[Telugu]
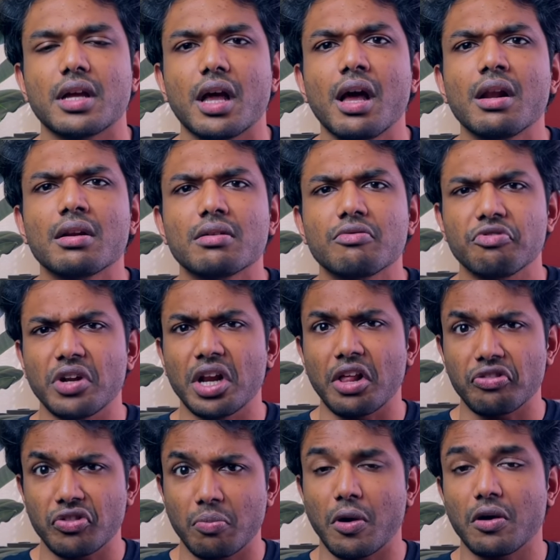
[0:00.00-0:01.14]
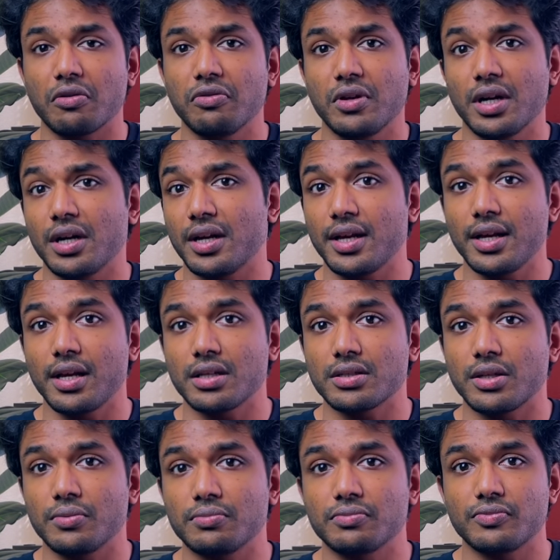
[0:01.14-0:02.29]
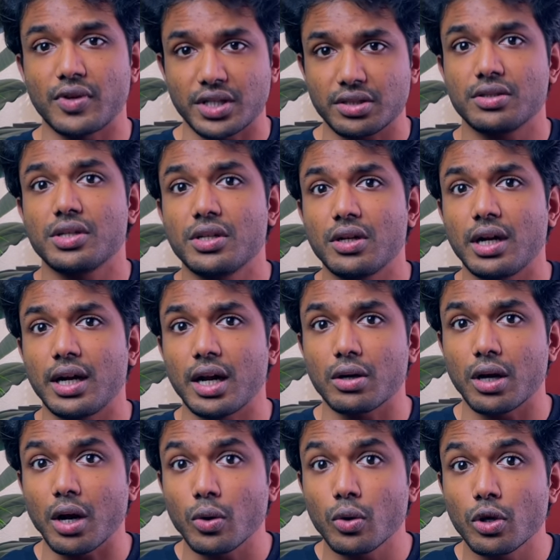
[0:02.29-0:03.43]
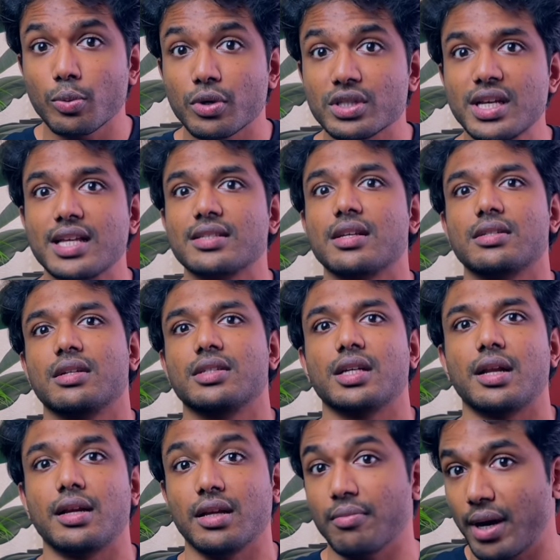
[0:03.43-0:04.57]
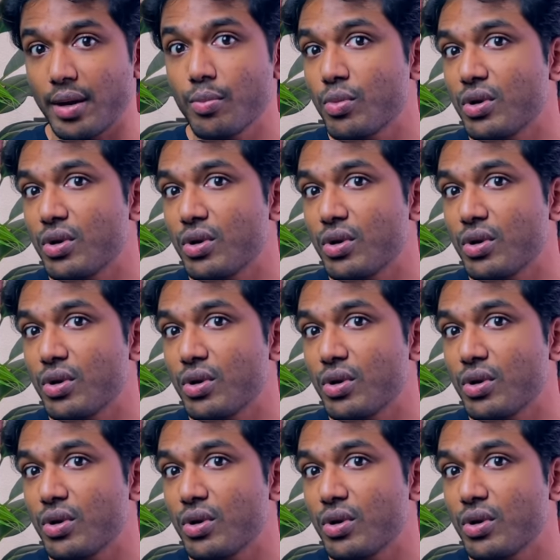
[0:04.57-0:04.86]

సార్ విలన్ ఎంత పవర్ఫుల్ అంటే అసలు ఫస్ట్ సీన్లో ఇట్లా గగ్గులు పొడిచేస్తాయి సార్ జనాలకి భయం